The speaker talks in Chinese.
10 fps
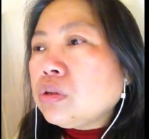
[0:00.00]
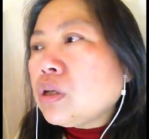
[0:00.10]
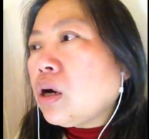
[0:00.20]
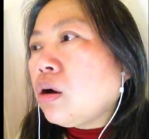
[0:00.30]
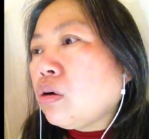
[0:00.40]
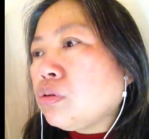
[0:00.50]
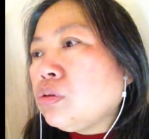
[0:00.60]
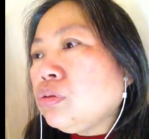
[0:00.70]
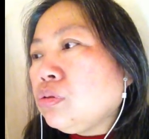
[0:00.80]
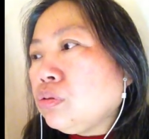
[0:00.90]
道
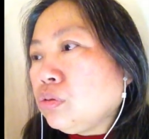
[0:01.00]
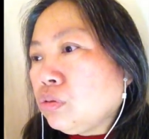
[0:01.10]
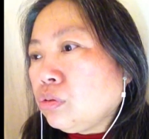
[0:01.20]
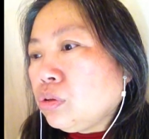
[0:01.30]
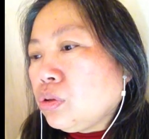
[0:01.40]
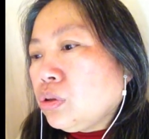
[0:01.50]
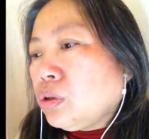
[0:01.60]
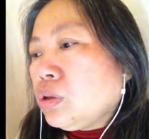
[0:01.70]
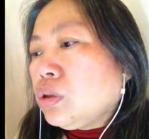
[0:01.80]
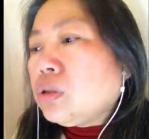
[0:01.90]
去
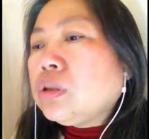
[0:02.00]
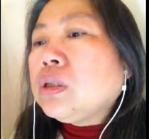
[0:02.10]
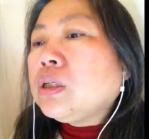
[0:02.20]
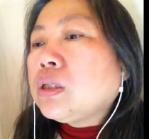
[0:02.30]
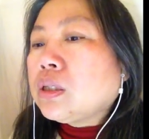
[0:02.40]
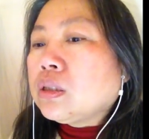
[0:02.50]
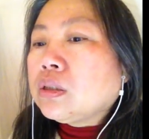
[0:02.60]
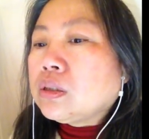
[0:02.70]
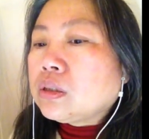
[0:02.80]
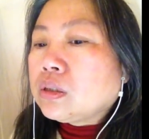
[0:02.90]
这样的。